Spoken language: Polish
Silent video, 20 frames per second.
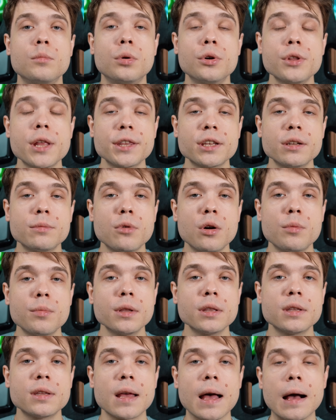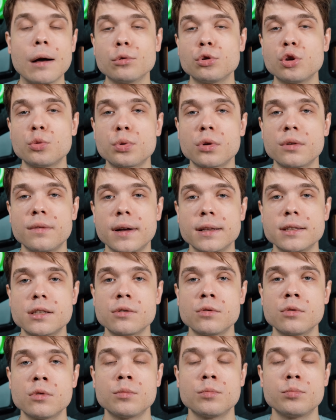bo na ten moment auto
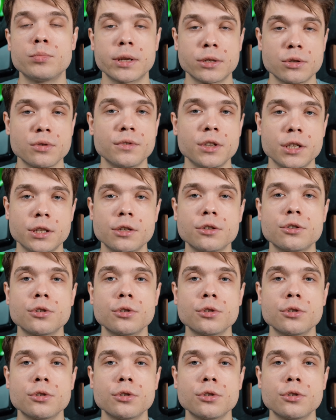prowadzą pracownicy